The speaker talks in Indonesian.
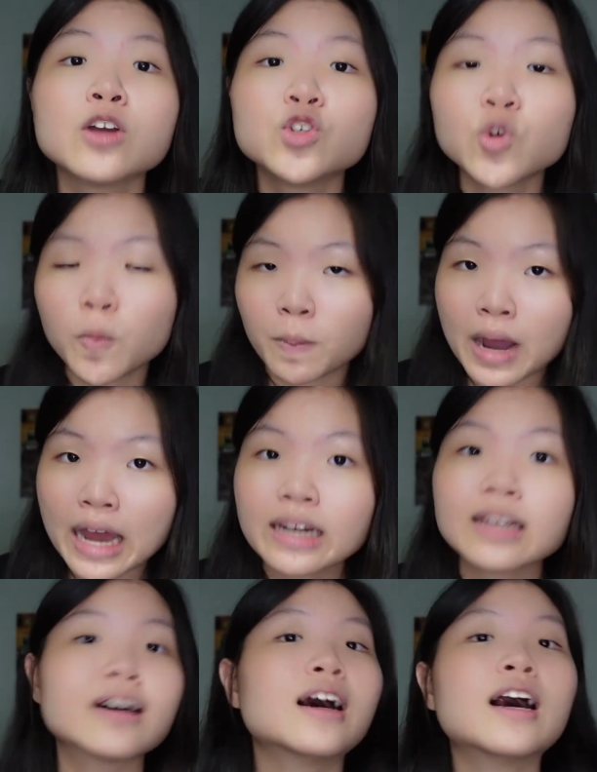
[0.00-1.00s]
Cuman,
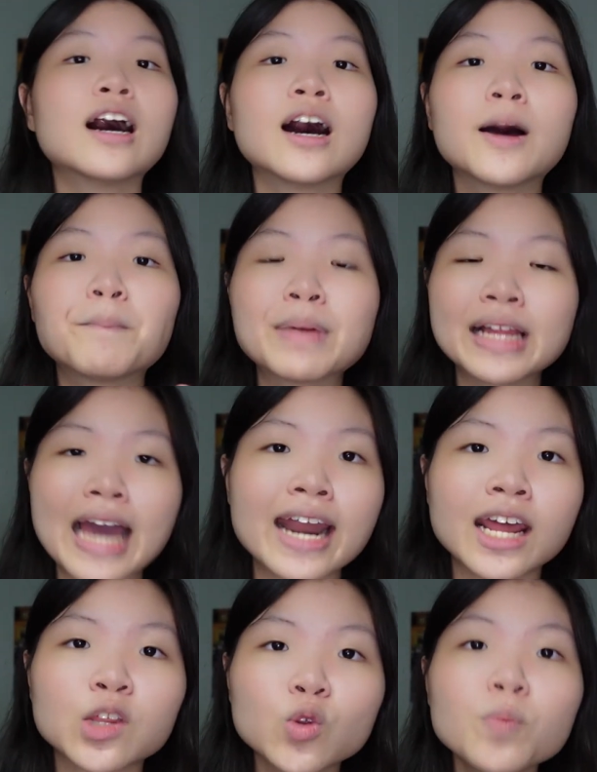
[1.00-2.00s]
uh,
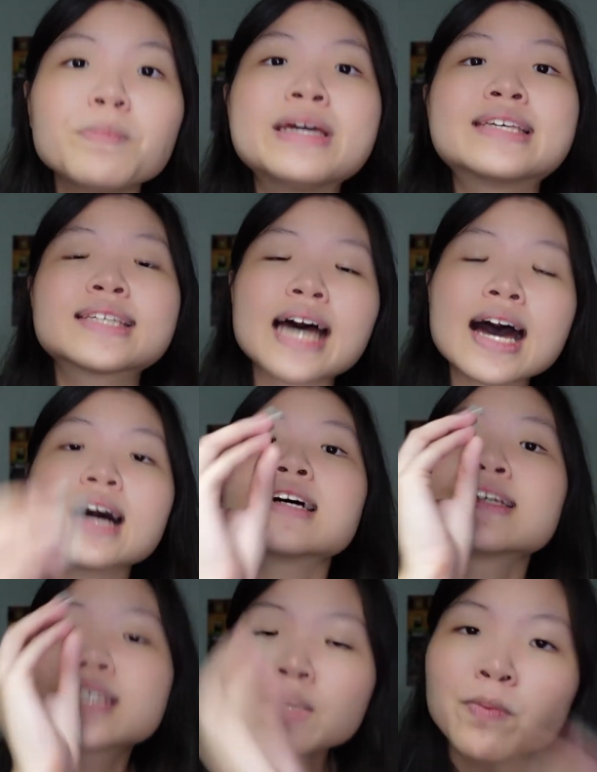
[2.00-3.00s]
pilihannya itu bisa
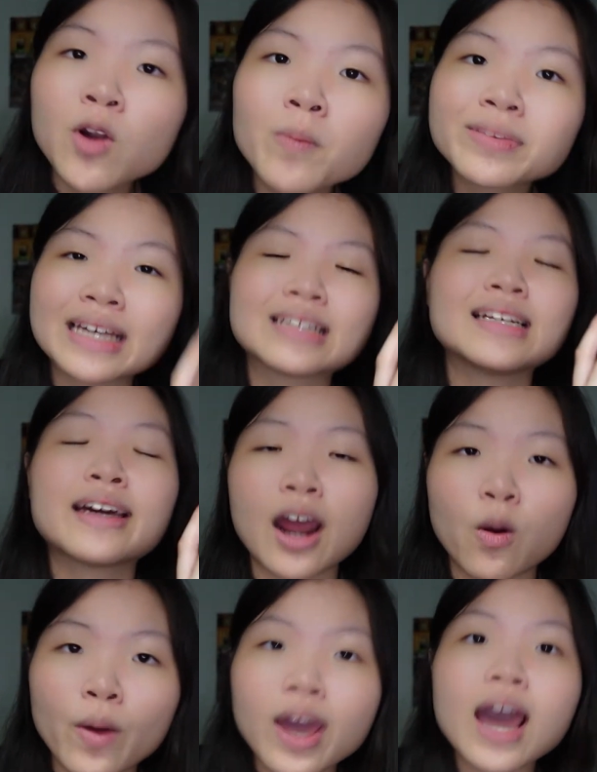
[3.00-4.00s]
sebelum tes
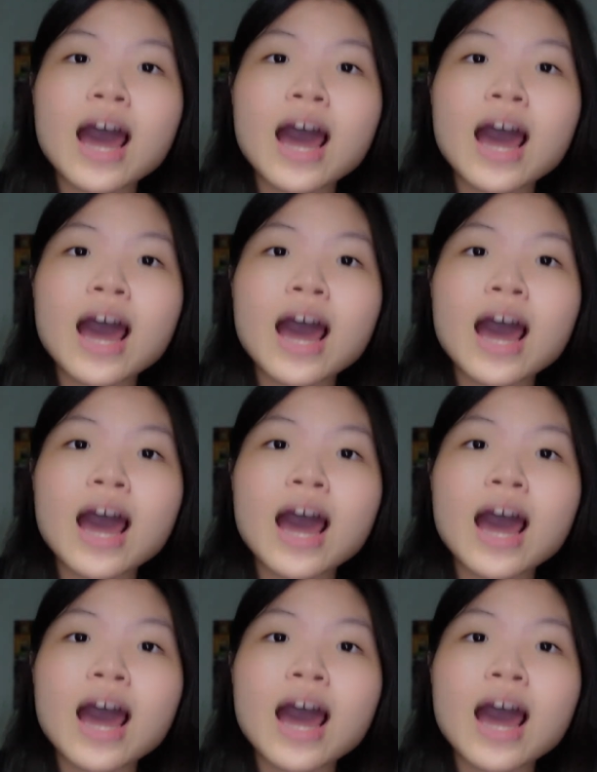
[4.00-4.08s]
rewe